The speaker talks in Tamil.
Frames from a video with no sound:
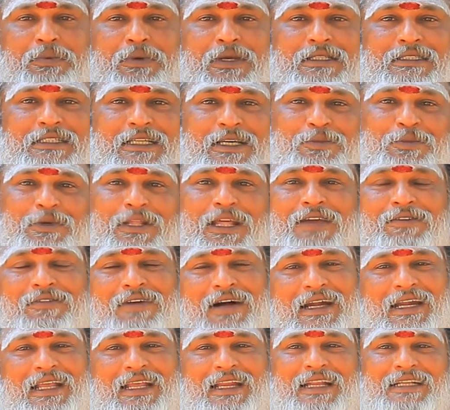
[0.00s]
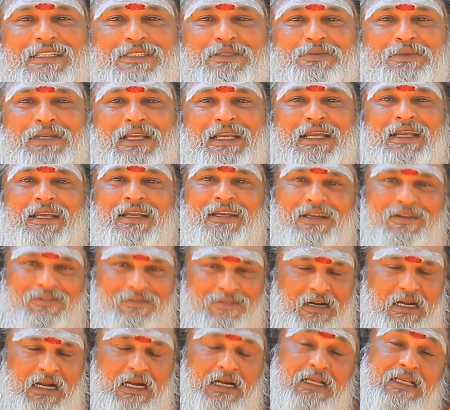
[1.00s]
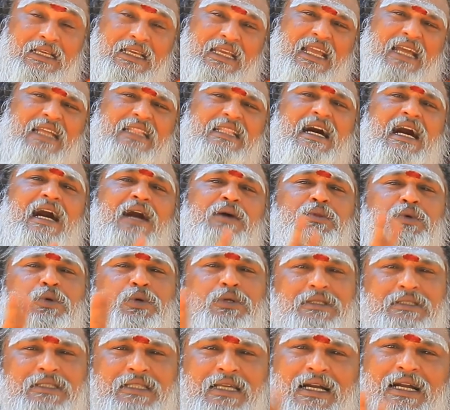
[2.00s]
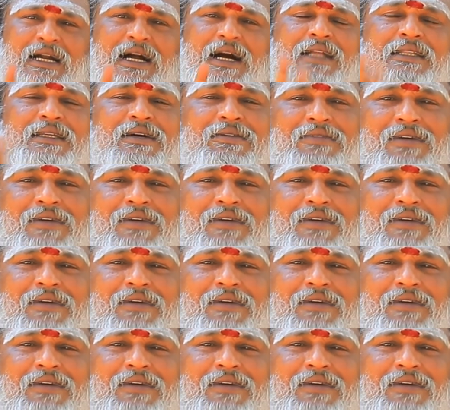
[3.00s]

பேசிக்கும் வாடி லட்சுமி வான்னு ஏதாவது ஒரு தகாத